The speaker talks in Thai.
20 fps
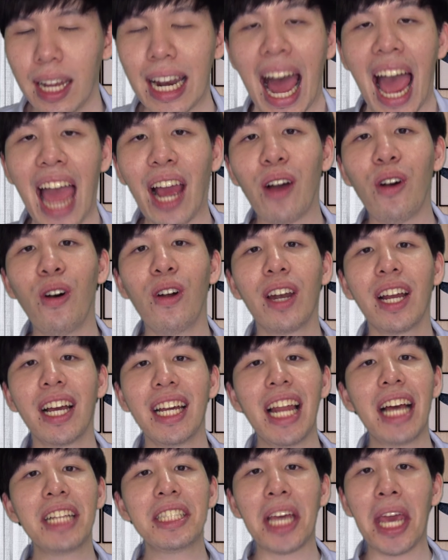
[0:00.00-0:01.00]
หลายคนก็
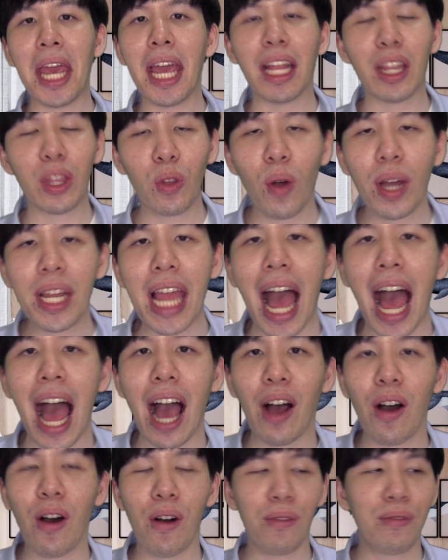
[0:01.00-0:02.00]
น่าจะเห็นตัวอย่าง
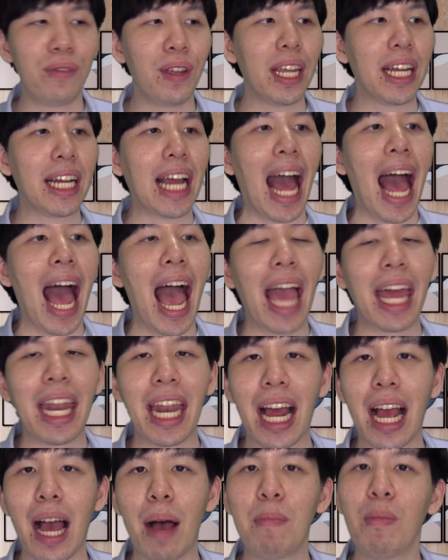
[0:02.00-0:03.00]
ของฟีกาย
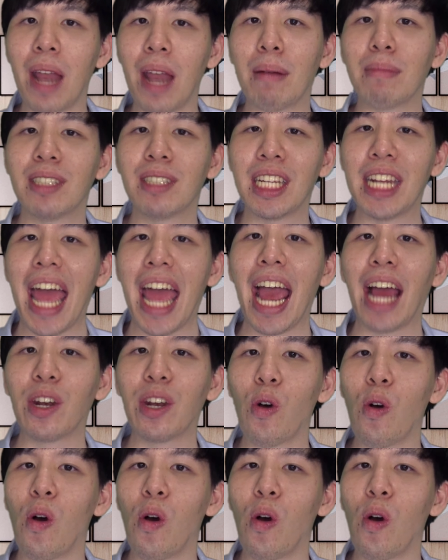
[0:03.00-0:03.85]
นะครับ นำแสดงโด